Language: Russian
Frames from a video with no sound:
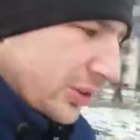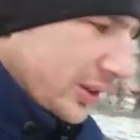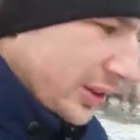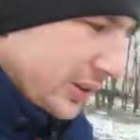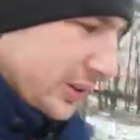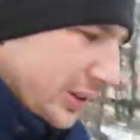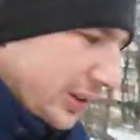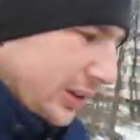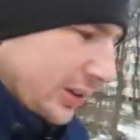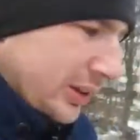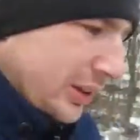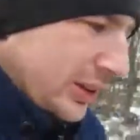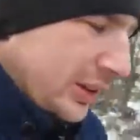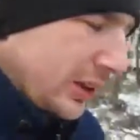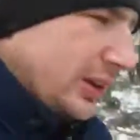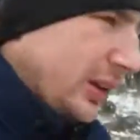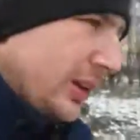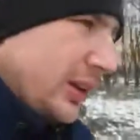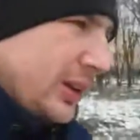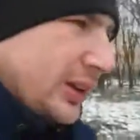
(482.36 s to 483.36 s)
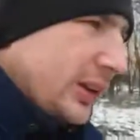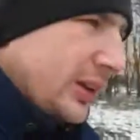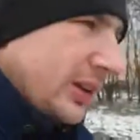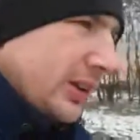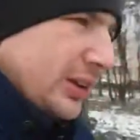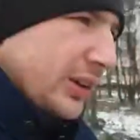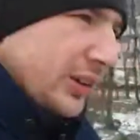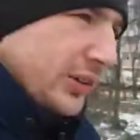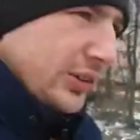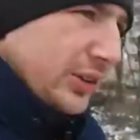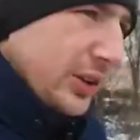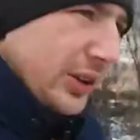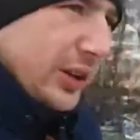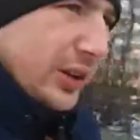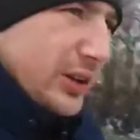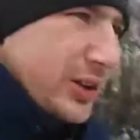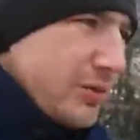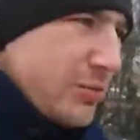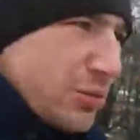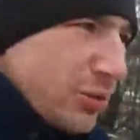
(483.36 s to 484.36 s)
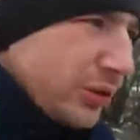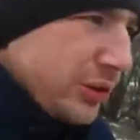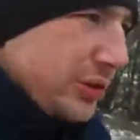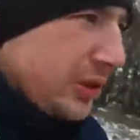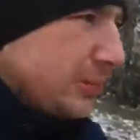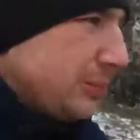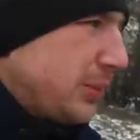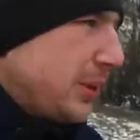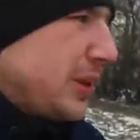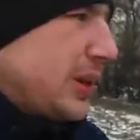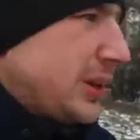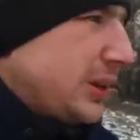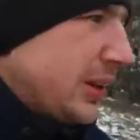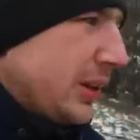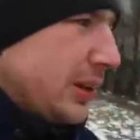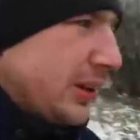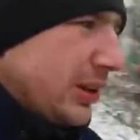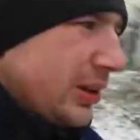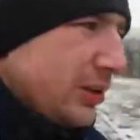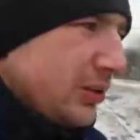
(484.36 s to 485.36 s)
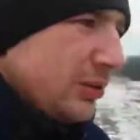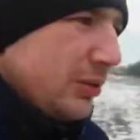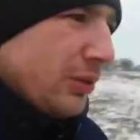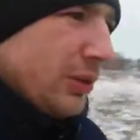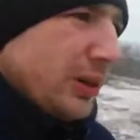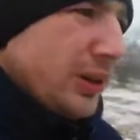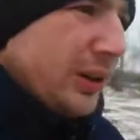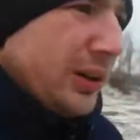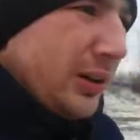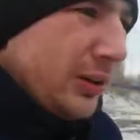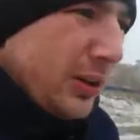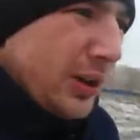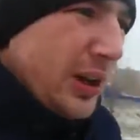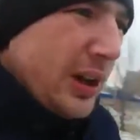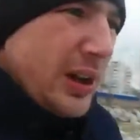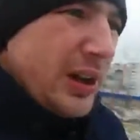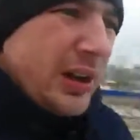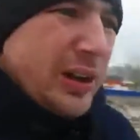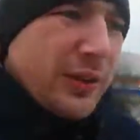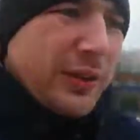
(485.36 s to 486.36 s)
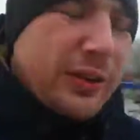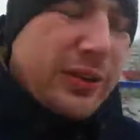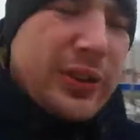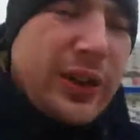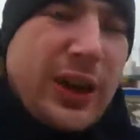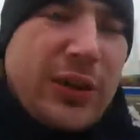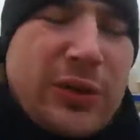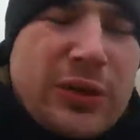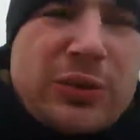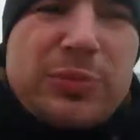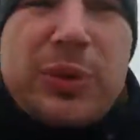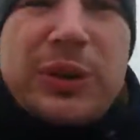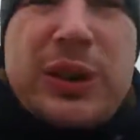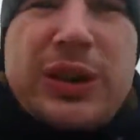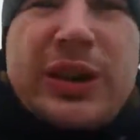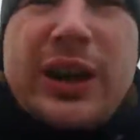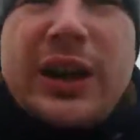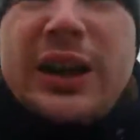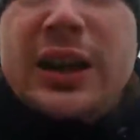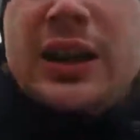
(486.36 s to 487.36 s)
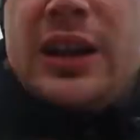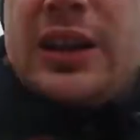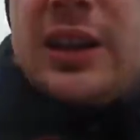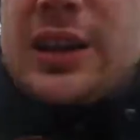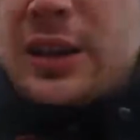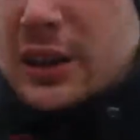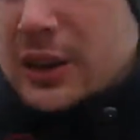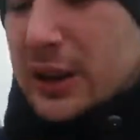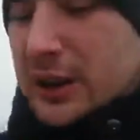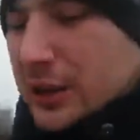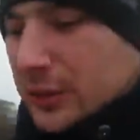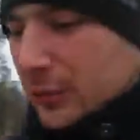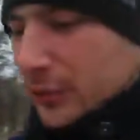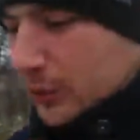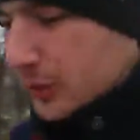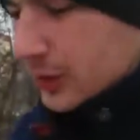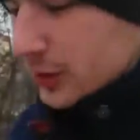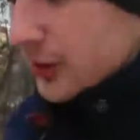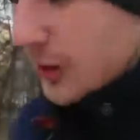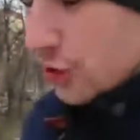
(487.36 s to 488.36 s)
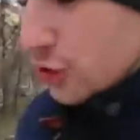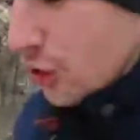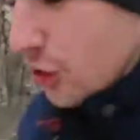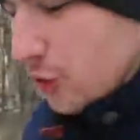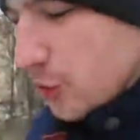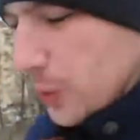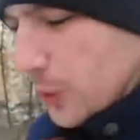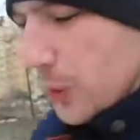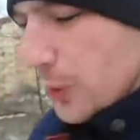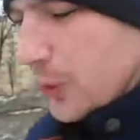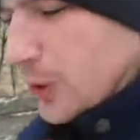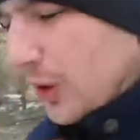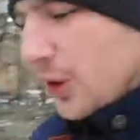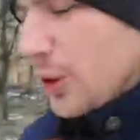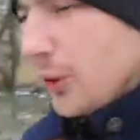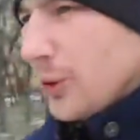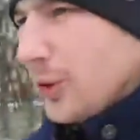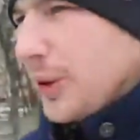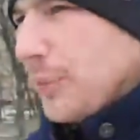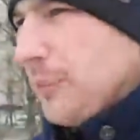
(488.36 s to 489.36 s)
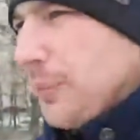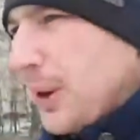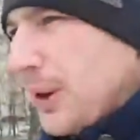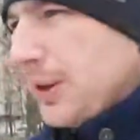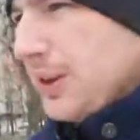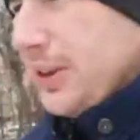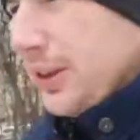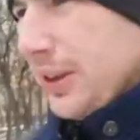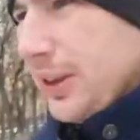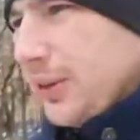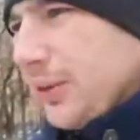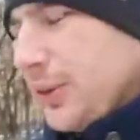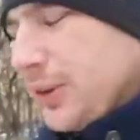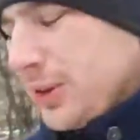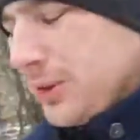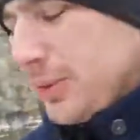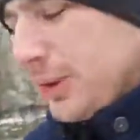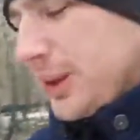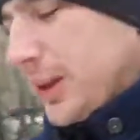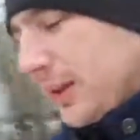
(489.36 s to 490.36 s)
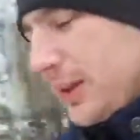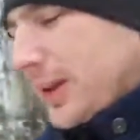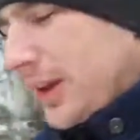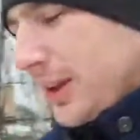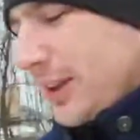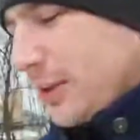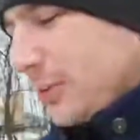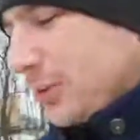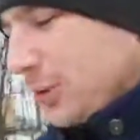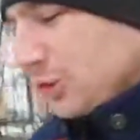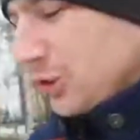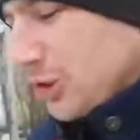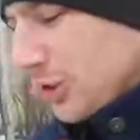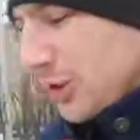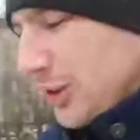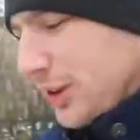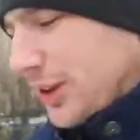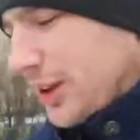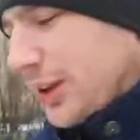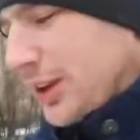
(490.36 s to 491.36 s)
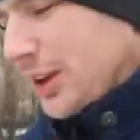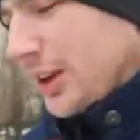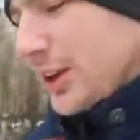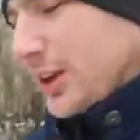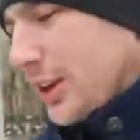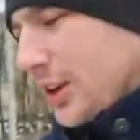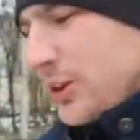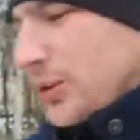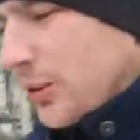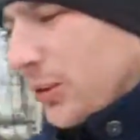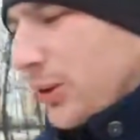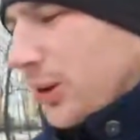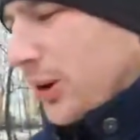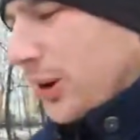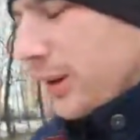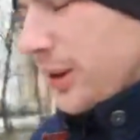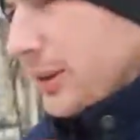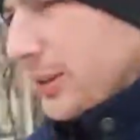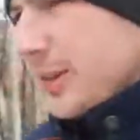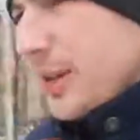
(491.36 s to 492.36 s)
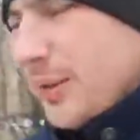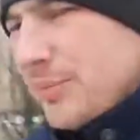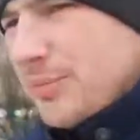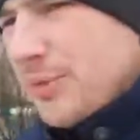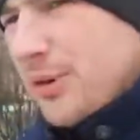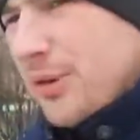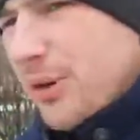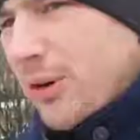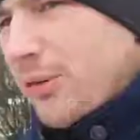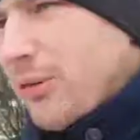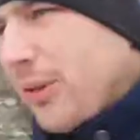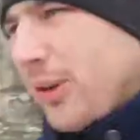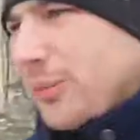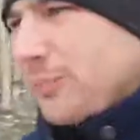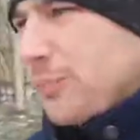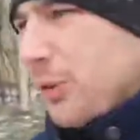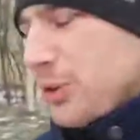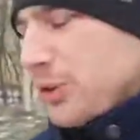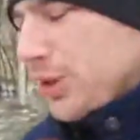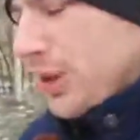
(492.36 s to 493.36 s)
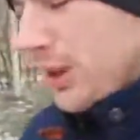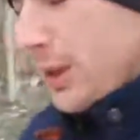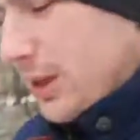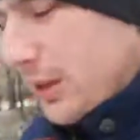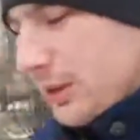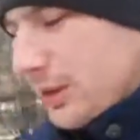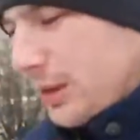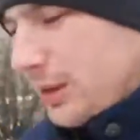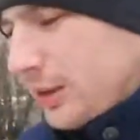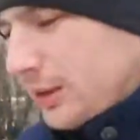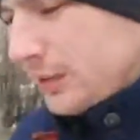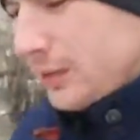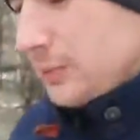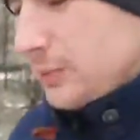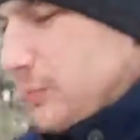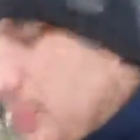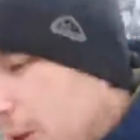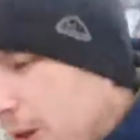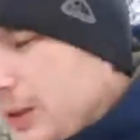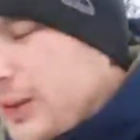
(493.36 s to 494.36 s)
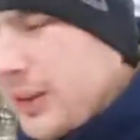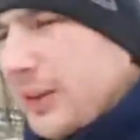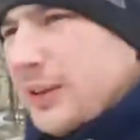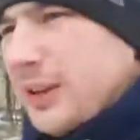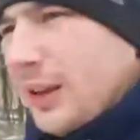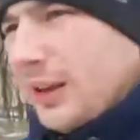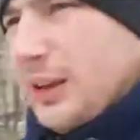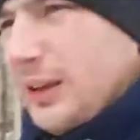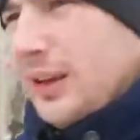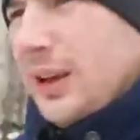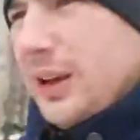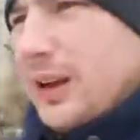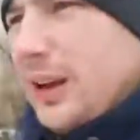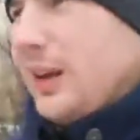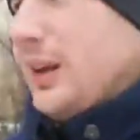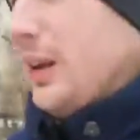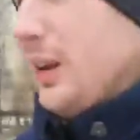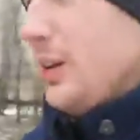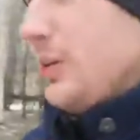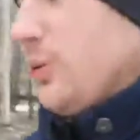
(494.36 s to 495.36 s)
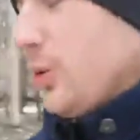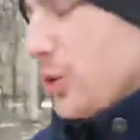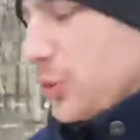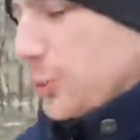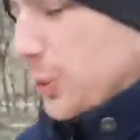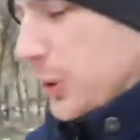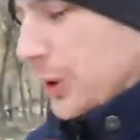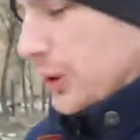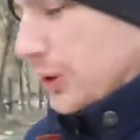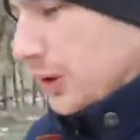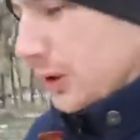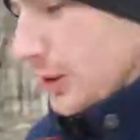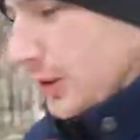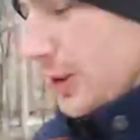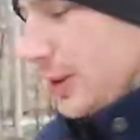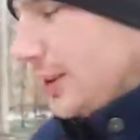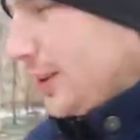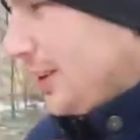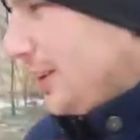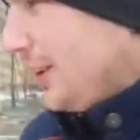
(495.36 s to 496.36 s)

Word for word: из страны. Не знаю, не будет там порядка никакого. Вся вот беда, вот на чем спекулируют там политики, вот именно на этом то, что Ой, рідна мова, патриотизм, блин, и так далее. Господи, да